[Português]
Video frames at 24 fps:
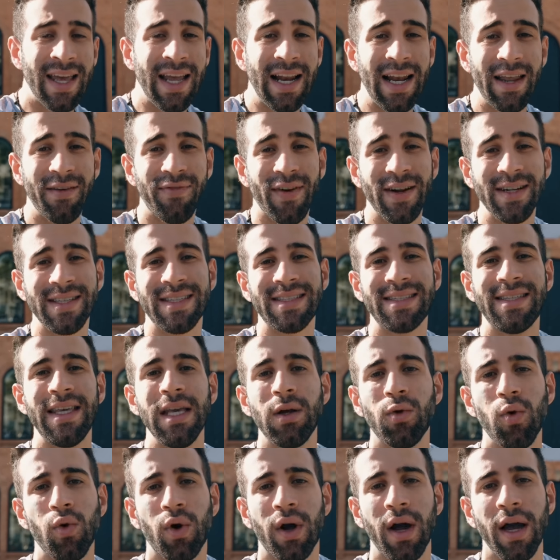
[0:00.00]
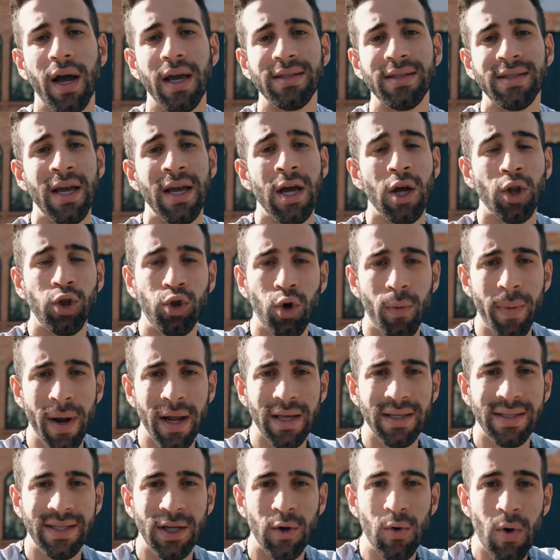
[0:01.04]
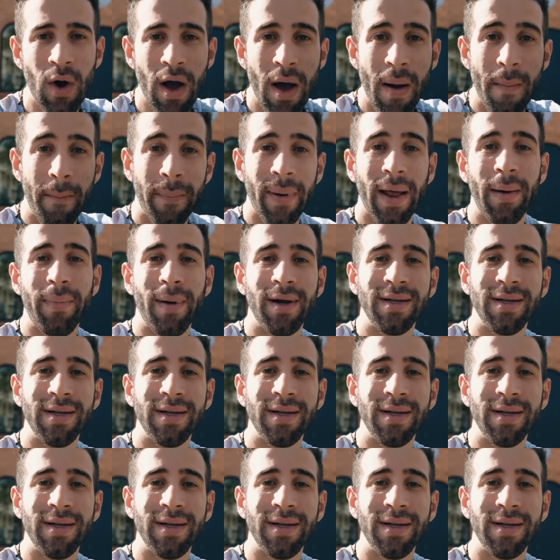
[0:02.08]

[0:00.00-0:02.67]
em levar cinco cães do Brasil para